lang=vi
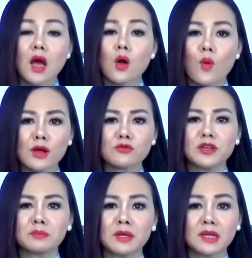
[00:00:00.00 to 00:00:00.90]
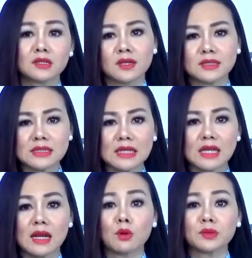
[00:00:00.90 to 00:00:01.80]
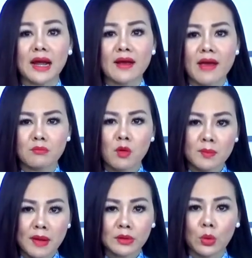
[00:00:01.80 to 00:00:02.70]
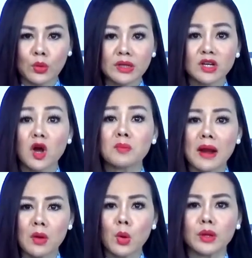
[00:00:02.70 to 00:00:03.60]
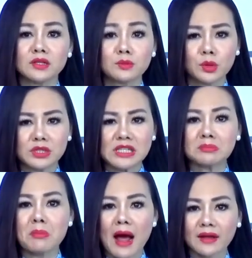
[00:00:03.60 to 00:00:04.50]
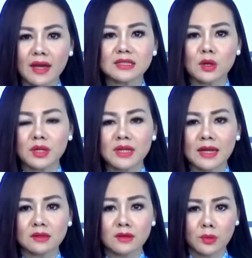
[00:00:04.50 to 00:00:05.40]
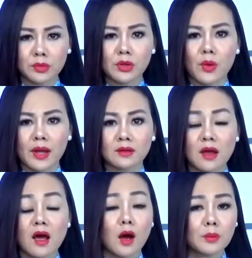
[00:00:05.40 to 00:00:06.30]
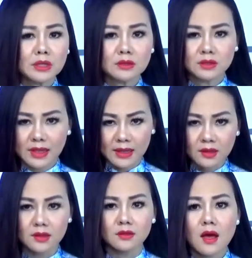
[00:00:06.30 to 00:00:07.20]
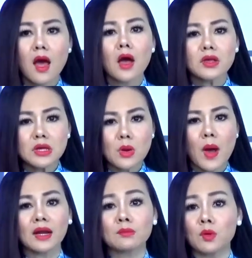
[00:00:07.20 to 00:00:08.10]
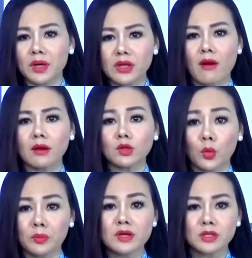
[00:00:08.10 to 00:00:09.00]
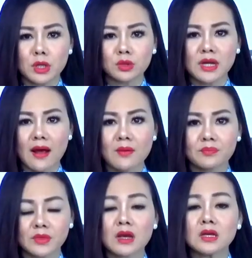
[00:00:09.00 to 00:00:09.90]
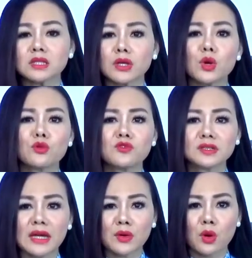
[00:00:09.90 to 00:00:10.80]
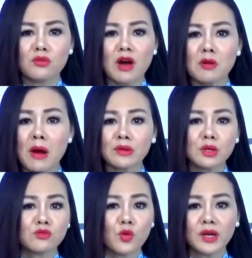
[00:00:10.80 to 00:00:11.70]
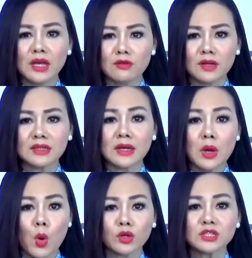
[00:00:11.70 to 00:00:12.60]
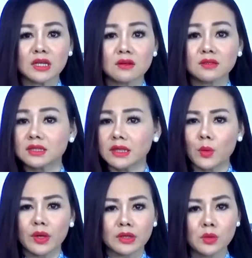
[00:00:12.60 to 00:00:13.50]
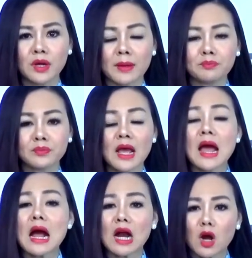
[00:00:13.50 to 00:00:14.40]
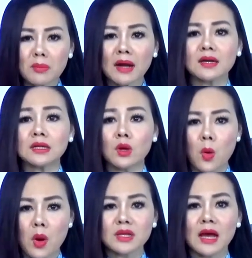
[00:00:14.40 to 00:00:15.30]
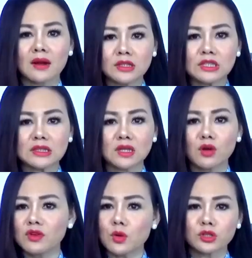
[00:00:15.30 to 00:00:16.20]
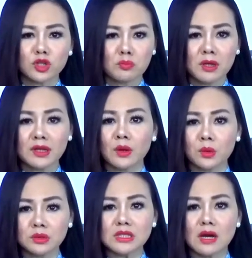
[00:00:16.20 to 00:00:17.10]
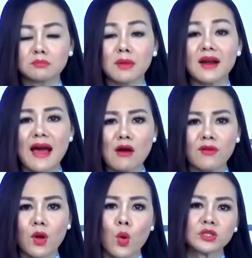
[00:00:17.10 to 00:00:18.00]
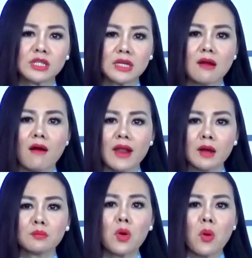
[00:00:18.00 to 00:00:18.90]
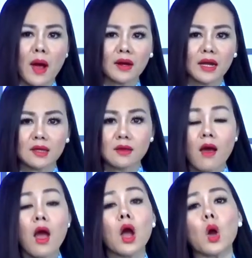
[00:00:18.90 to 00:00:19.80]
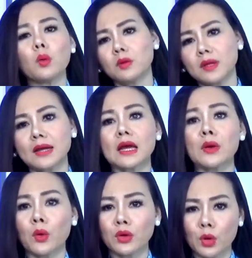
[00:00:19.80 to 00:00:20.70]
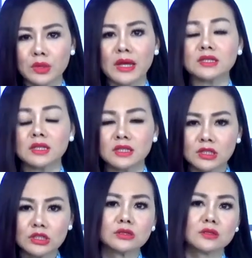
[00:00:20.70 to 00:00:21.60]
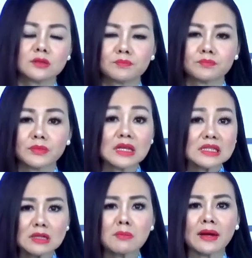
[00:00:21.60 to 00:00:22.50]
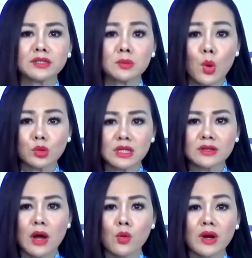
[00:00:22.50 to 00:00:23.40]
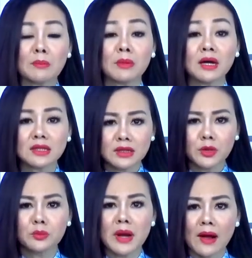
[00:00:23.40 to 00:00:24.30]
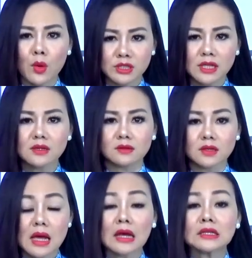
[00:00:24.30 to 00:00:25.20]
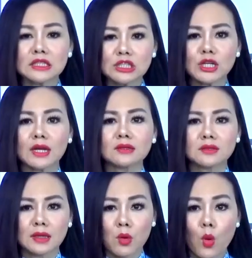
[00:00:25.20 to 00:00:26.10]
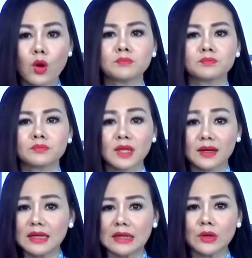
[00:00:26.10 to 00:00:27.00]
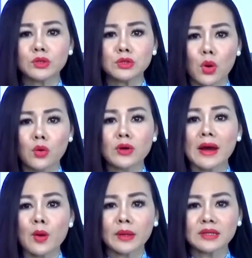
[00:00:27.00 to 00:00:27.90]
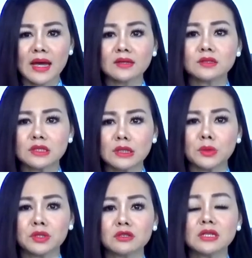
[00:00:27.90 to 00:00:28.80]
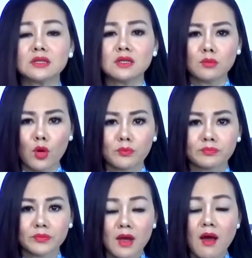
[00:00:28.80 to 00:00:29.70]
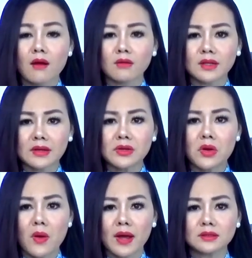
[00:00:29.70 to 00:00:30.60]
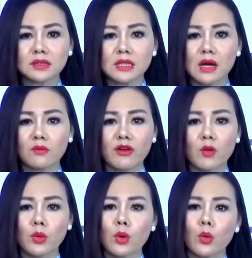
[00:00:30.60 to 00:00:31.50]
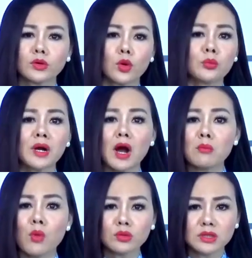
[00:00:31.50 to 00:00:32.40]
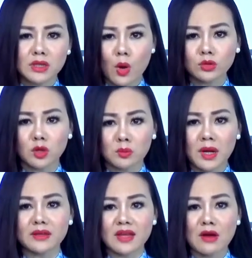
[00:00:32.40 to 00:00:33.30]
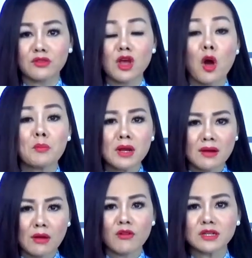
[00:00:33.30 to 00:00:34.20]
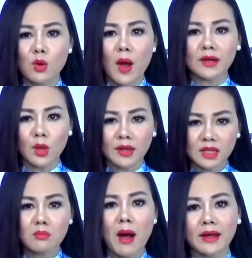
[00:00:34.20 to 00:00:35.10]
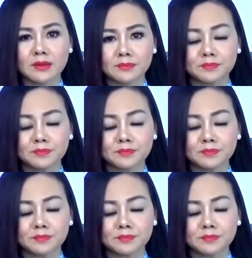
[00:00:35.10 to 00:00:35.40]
Ngoài việc miệt thị Zelensky là một thằng hề 43 tuổi, không lão luyện như Putin 3 ngày sau khi Nga tấn công Ukraine, ông Cương khẳng định Ukraine là một cái giỏ thủng nơi rượu rã. Cho dù phương Tây đổ vào bao nhiêu vũ khí và tiền của chăng nữa thì chính quyền yếu kém, không đặt lợi ích của quốc gia lên trên, không vì cuộc sống bình yên của người dân mà lao vào cuộc chiến đỏ đen mưu quáng này, cũng không thể thay đổi cục diện trên chiến trường được. Sức mạnh trong cuộc chiến đấu nằm ở tính đúng đắn của chiến lược, chính sách người cầm quân, thể hiện của chỗ đại đoàn kết triệu người như một. Còn tại Ukraine, người dân và quân đội cũng không muốn chiến đấu chống lại Nga vì họ biết làm vậy sẽ hoàn toàn thất bại.